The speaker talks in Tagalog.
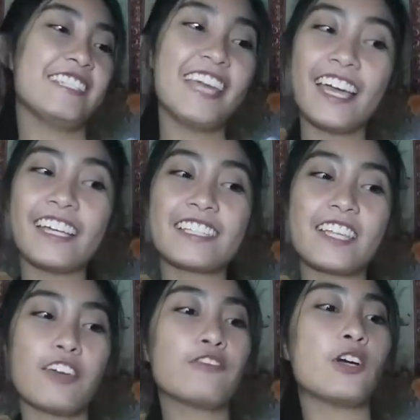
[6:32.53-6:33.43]

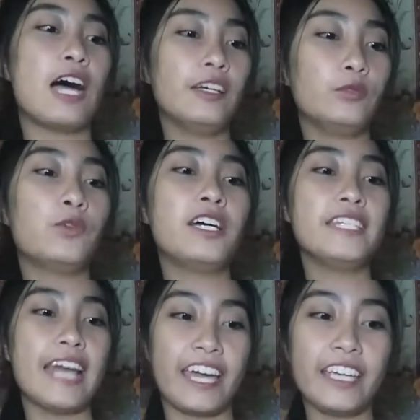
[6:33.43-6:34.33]
Next, if you had
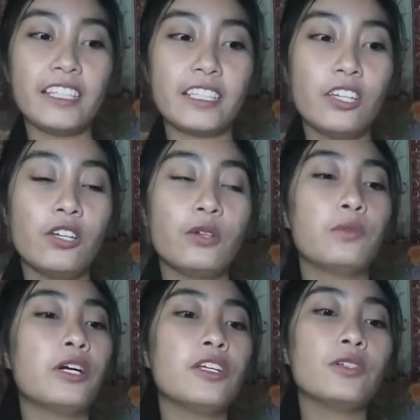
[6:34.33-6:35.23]
one night
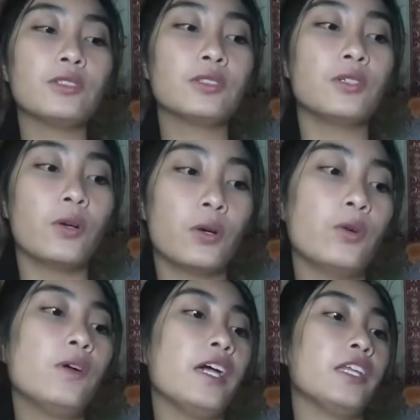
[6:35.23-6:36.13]
where you could
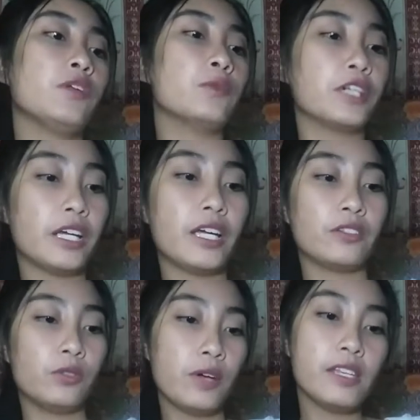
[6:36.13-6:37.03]
go anywhere
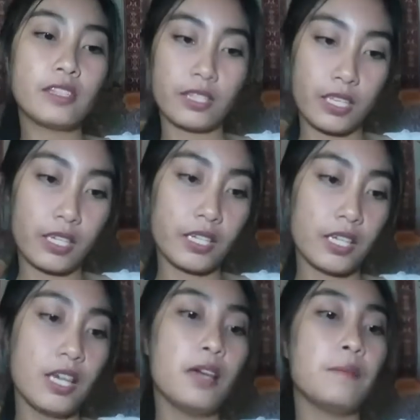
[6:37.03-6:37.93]
and do anything,
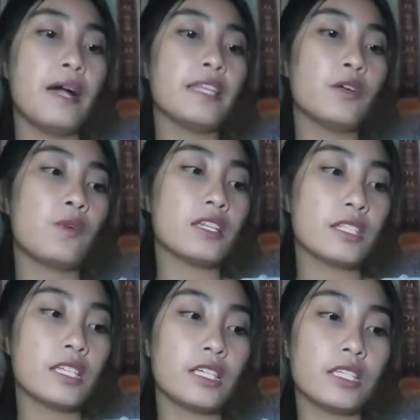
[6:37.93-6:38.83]
money
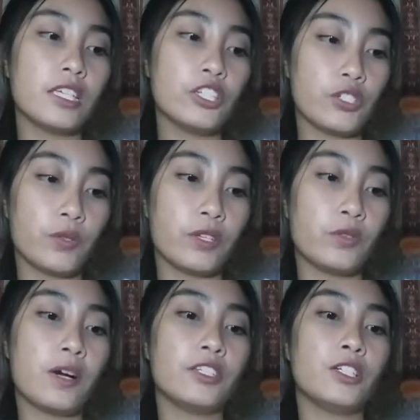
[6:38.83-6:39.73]
wasn't an issue and
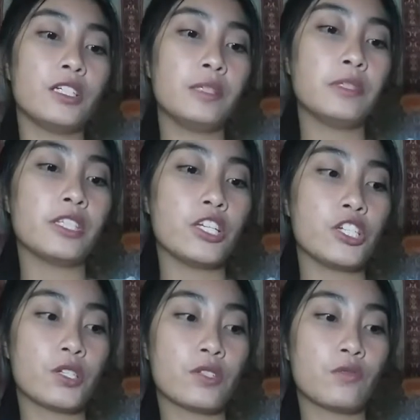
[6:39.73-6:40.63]
no other
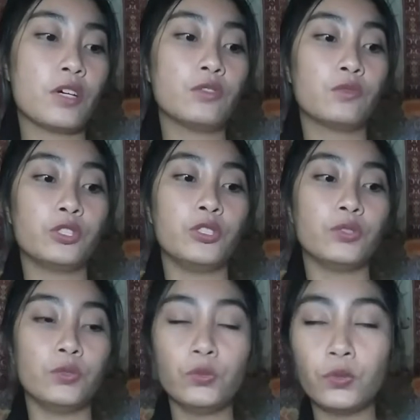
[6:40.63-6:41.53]
limitations, what would
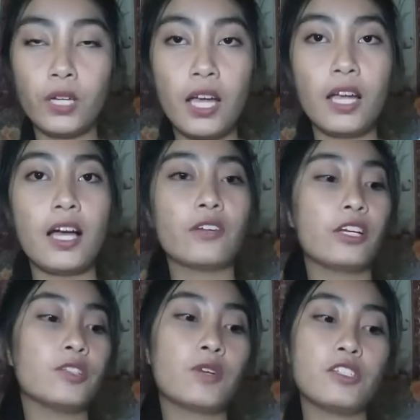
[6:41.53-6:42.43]
you do? A
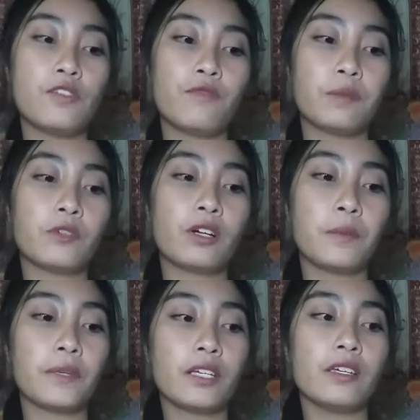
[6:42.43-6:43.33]
great question from
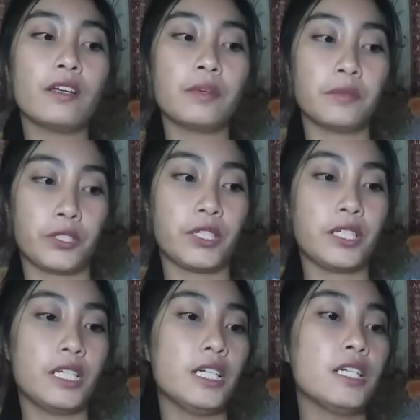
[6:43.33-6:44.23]
Crappy Greener.
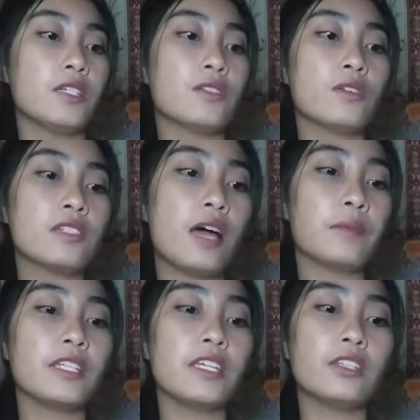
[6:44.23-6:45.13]
So,
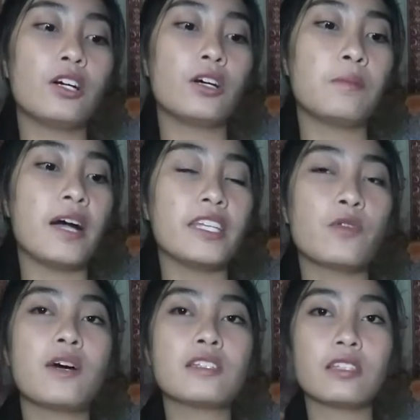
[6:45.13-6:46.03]
sabi dito,
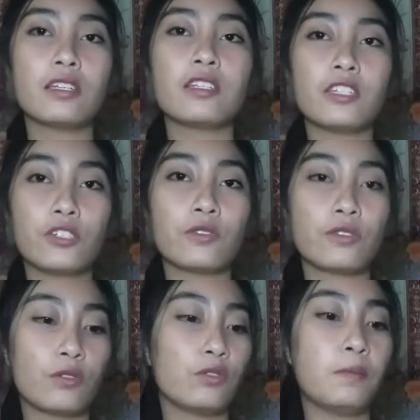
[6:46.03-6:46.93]
money wasn't an issue.
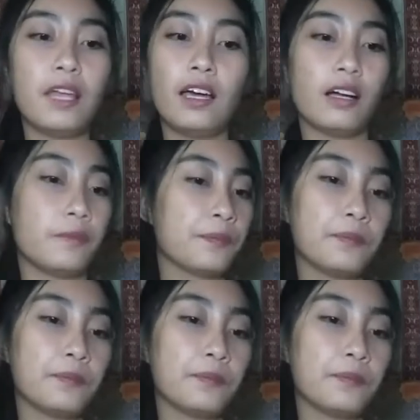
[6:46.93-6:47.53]
So, dun pa lang,